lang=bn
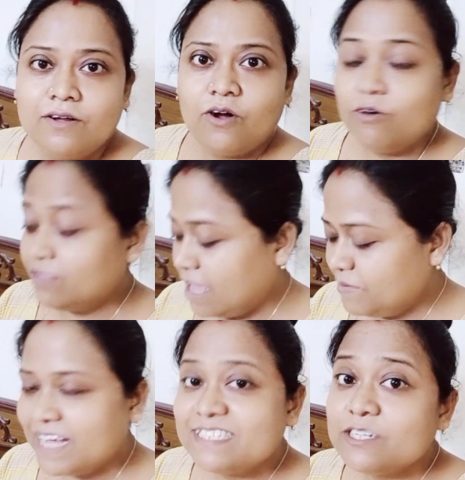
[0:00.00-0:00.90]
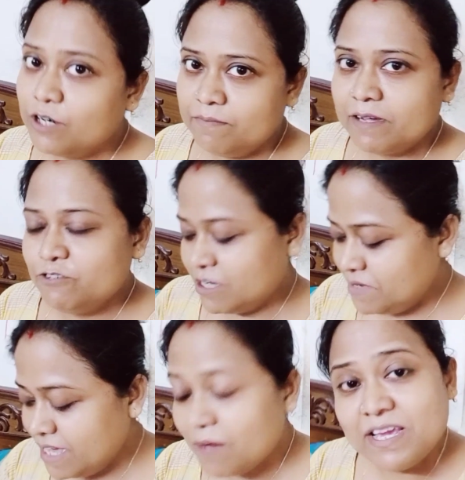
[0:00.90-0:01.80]
অগত্যা আমি খাচ্ছি গরিব মানুষ
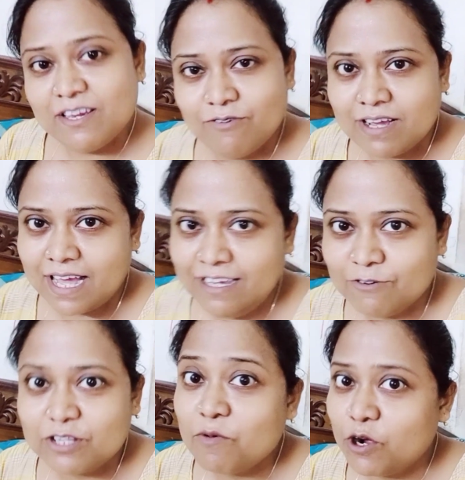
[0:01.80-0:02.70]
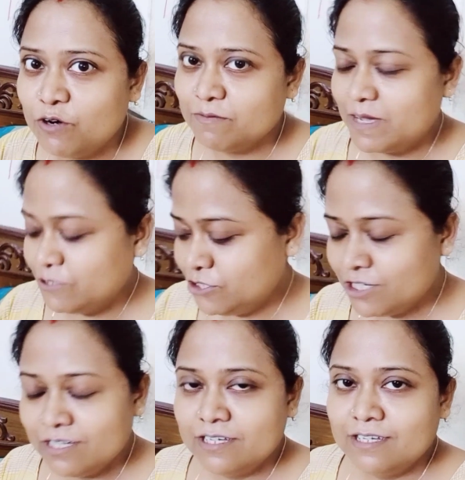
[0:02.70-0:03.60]
আমি আমি এগুলো খাই ওরা তো বড়লোক মানুষ
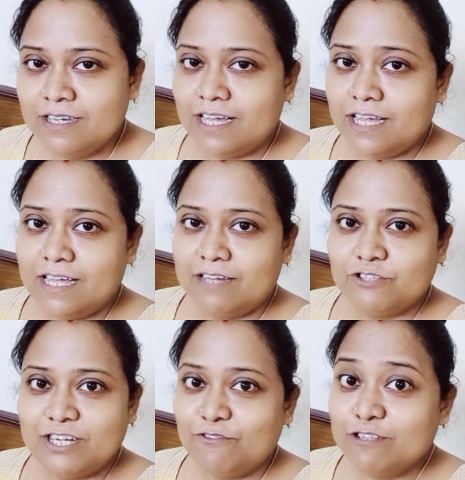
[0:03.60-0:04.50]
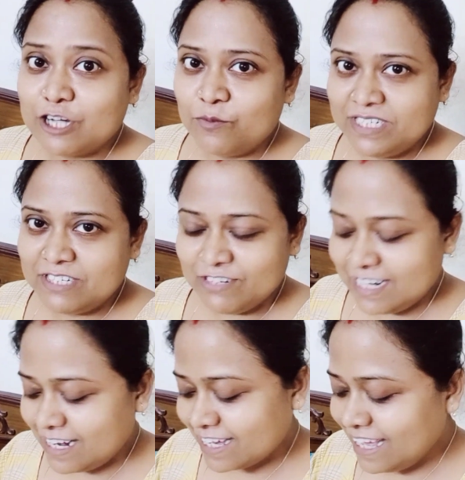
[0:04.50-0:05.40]
ওদের রোল চাউমিন টিফিনে
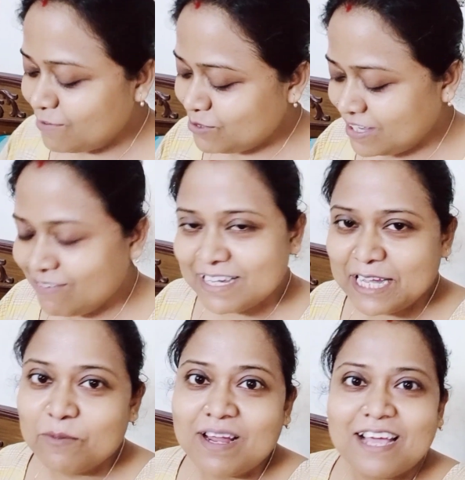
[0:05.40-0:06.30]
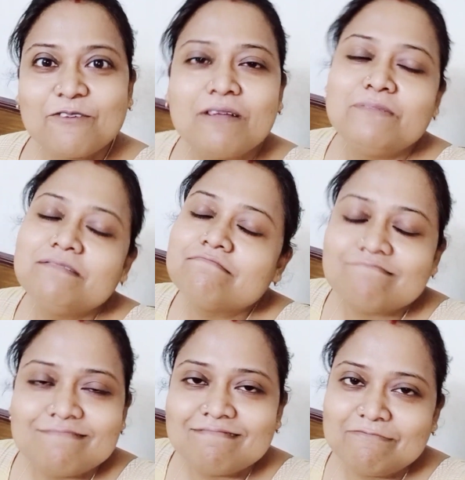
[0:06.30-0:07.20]
লাগে আমি তো এগুলো খেয়ে নেবো আর এখন আমি
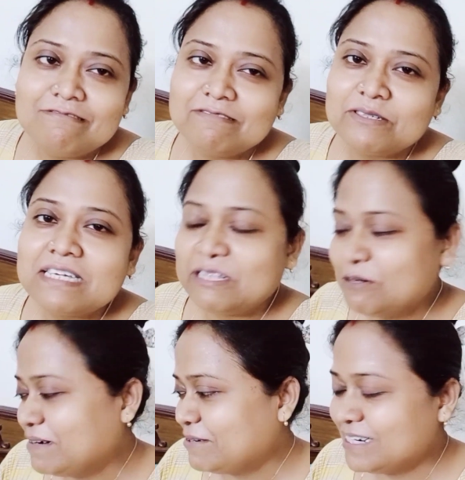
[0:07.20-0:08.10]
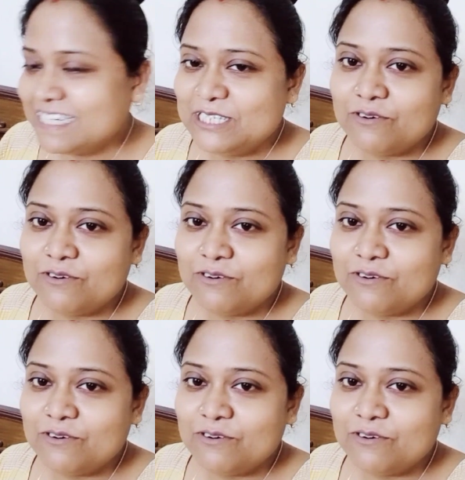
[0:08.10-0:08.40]
অন্য কিছু খেতেও পারবো না কিছু